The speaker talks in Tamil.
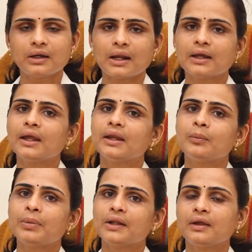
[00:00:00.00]
ட்ரக்
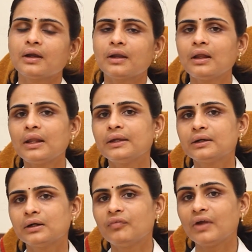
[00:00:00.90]
என்னன்னு பார்த்தீங்கன்னா
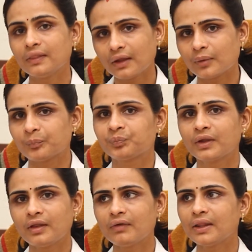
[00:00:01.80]
லைக் வெந்தயம்
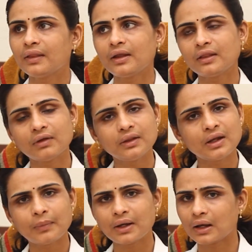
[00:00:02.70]
இந்த வெந்தயத்தை வந்து
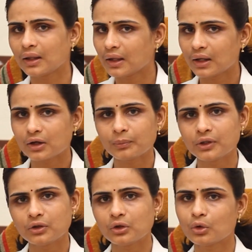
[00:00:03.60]
நம்ம எல்லாருக்கும்
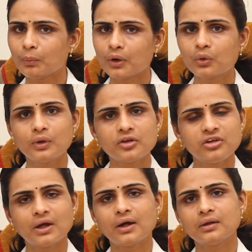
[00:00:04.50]
எல்லாருக்குமே தெரியும் ரொம்ப
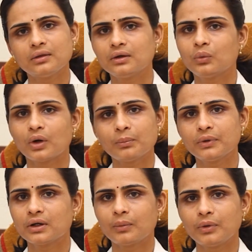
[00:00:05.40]
குளிர்ச்சியாக அது
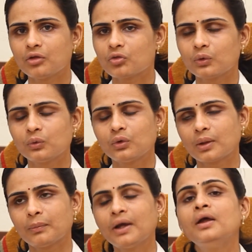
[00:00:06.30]
உடம்புக்கு அப்படின்னு சொல்லுவோம்
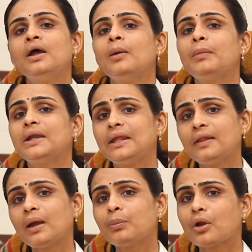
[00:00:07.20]
நம்ம பட்
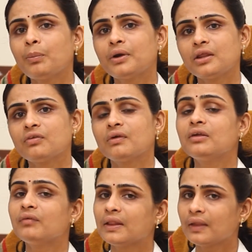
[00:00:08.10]
இதே ப்ராப்பர்ட்டிஸ்
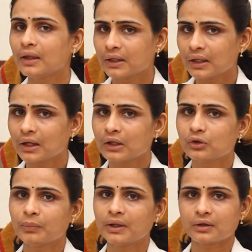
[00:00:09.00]
வந்து வெந்தய
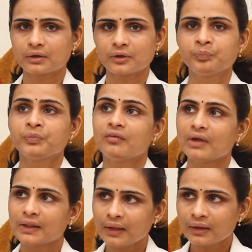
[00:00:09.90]
கீரைக்குமே இருக்குது
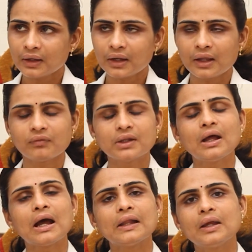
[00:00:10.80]
வெந்தய கீரை வந்து
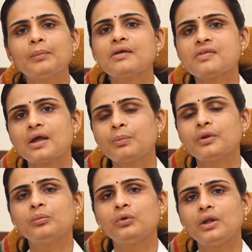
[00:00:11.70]
அதிகமாக
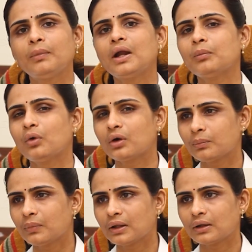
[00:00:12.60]
சேர்ப்பது மூலியமாக நம்ம
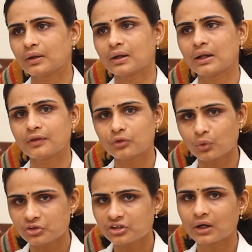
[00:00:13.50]
உடம்புல இருக்கிற அந்த
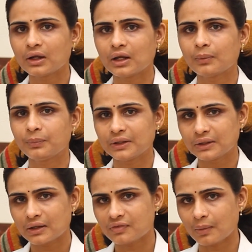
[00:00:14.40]
தோஷங்கள் எல்லாம்
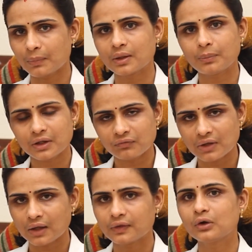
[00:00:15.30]
பித்த சம்பந்தப்பட்ட
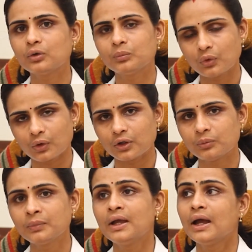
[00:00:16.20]
வியாதிகளும்
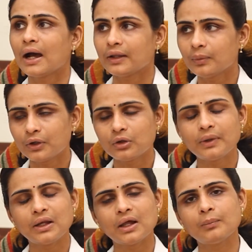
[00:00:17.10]
குறையும் அது மட்டும்
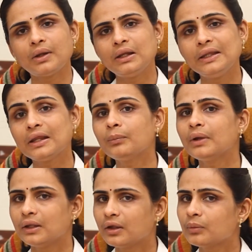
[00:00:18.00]
இல்லாமல்
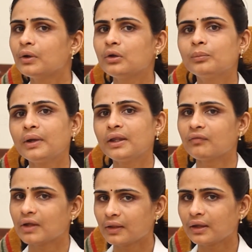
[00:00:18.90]
இருமல் இருமலுக்குமே இந்த
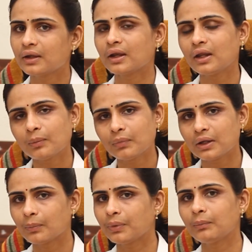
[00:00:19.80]
வெந்தயக்கீரை நம்ம
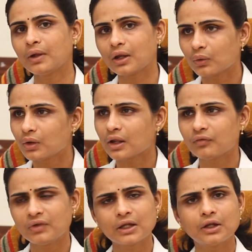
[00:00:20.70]
எப்பயுமே
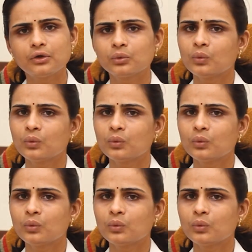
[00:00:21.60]
ரெகுலராக வீக்லி டூ